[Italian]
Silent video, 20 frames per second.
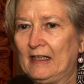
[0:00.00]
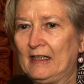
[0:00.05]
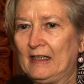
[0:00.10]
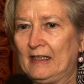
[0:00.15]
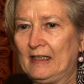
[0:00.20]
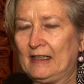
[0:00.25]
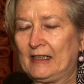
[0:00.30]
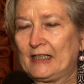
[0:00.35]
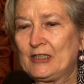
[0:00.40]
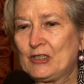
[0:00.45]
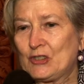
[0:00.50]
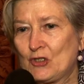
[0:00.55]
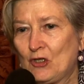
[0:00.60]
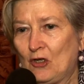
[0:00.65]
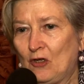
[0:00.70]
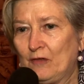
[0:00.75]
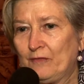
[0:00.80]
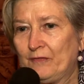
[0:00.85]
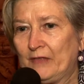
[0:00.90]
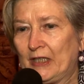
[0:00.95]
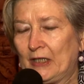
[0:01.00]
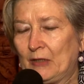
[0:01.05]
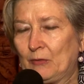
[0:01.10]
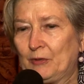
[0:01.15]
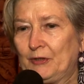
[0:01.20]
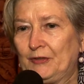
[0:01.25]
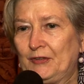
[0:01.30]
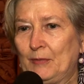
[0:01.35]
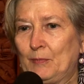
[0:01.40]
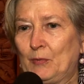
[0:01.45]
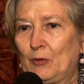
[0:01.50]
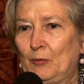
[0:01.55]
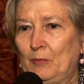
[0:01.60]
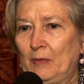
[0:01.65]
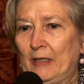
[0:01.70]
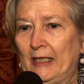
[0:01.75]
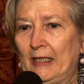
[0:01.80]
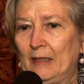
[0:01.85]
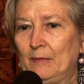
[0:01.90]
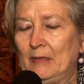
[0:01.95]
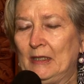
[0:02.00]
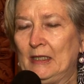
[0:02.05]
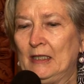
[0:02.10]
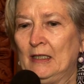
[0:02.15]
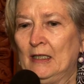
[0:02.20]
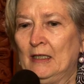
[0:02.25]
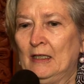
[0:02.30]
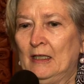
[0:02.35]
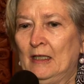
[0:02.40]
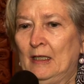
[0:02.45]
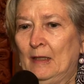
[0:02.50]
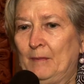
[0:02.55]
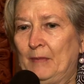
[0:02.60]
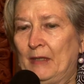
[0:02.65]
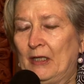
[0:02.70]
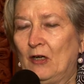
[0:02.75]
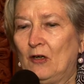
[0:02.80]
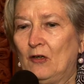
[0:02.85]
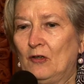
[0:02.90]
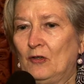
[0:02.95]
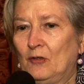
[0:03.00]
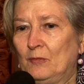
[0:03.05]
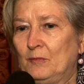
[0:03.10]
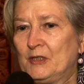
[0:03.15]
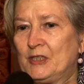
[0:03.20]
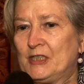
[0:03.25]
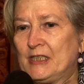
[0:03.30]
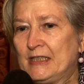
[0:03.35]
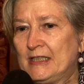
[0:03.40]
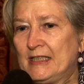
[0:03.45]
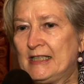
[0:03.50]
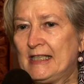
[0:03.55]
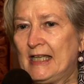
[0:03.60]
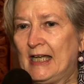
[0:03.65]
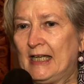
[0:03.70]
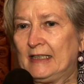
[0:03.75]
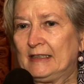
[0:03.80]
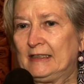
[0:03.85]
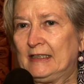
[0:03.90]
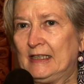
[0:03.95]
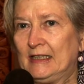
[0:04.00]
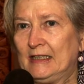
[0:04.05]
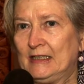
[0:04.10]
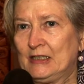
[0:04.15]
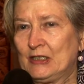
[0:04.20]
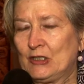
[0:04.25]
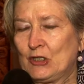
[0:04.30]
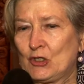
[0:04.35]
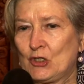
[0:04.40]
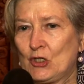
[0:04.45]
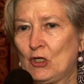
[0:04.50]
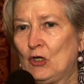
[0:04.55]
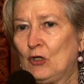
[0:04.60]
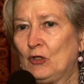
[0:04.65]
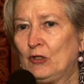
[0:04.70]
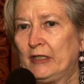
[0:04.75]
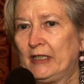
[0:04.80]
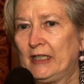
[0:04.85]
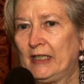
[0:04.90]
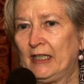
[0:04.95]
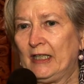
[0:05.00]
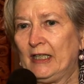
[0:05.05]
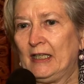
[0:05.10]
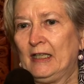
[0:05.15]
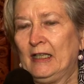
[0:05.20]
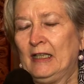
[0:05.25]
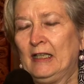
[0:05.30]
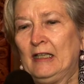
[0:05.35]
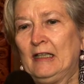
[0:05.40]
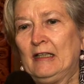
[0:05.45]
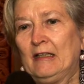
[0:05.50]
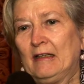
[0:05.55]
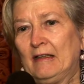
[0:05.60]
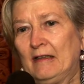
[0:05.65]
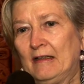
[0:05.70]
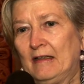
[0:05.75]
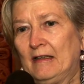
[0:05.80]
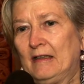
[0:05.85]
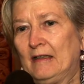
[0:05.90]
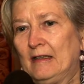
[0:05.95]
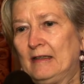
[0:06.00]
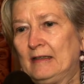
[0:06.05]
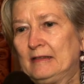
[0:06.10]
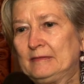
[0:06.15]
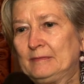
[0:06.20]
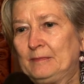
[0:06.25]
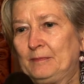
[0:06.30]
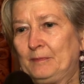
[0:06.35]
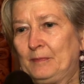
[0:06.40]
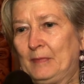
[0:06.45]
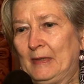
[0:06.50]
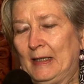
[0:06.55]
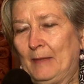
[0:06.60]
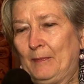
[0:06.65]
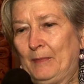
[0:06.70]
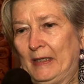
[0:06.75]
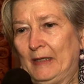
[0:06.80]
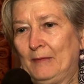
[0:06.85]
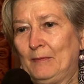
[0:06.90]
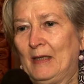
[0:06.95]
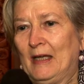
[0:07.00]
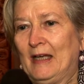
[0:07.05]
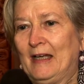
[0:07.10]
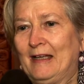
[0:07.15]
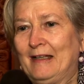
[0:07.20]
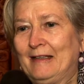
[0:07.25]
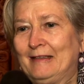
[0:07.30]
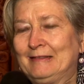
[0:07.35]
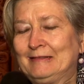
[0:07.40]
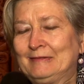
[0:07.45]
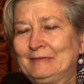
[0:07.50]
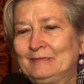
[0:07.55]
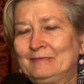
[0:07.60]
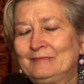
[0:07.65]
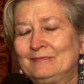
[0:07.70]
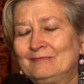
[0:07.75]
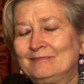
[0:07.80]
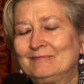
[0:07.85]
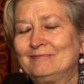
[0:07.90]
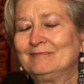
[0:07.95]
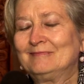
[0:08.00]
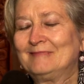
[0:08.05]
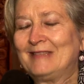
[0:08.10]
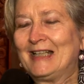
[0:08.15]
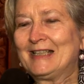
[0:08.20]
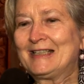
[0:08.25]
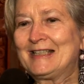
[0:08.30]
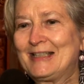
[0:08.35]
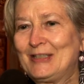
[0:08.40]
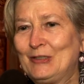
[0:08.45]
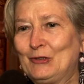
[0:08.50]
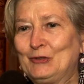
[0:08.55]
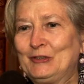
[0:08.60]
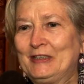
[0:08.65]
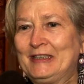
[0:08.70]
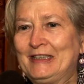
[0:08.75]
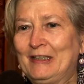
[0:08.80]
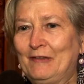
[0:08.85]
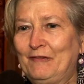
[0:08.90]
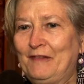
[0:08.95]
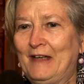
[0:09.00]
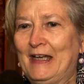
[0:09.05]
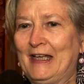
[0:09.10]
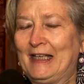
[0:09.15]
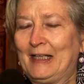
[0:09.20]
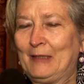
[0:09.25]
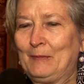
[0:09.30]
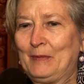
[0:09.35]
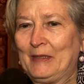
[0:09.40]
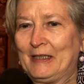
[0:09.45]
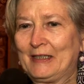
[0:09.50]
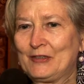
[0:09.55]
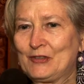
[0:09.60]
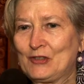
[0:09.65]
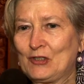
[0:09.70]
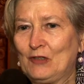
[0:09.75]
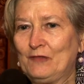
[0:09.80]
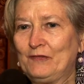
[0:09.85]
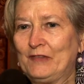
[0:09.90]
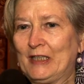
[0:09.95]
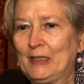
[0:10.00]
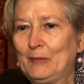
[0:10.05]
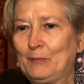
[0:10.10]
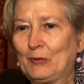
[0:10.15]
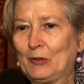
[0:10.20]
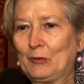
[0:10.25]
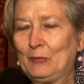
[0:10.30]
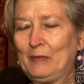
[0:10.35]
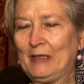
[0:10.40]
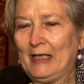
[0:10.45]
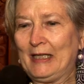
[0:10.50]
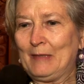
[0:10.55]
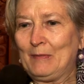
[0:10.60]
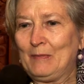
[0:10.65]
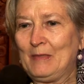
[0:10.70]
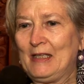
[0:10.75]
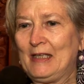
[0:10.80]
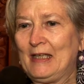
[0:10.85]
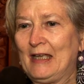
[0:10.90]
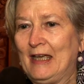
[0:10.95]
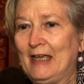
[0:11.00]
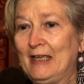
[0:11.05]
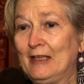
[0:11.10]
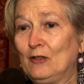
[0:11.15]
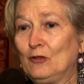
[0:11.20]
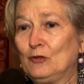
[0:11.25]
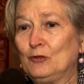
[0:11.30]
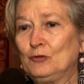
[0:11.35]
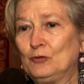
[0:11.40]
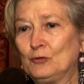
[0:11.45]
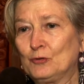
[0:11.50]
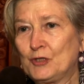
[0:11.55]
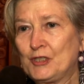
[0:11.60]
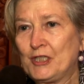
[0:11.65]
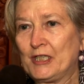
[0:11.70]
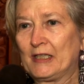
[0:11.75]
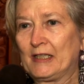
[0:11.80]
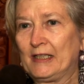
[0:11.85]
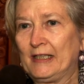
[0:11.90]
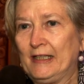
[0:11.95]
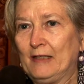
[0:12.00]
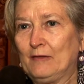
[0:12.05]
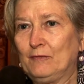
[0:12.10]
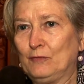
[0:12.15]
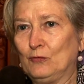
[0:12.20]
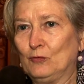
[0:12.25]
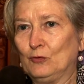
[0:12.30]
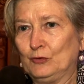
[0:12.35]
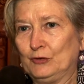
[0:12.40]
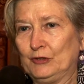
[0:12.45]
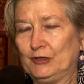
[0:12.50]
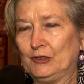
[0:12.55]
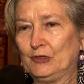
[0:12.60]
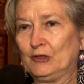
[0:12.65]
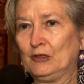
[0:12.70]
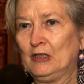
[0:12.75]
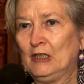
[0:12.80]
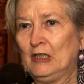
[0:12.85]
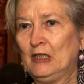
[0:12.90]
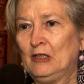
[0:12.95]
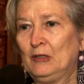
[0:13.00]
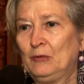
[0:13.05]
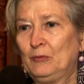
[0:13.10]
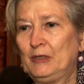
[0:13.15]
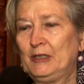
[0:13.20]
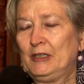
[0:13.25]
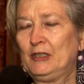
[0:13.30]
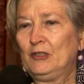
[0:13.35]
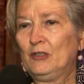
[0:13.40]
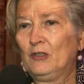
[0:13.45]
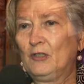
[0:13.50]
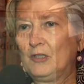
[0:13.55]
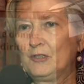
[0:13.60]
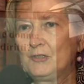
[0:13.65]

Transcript: eh, risolvere questi problemi, però come scienziata so che eh, la prima azione da fare per risolvere i problemi è conoscerli a fondo. Quindi io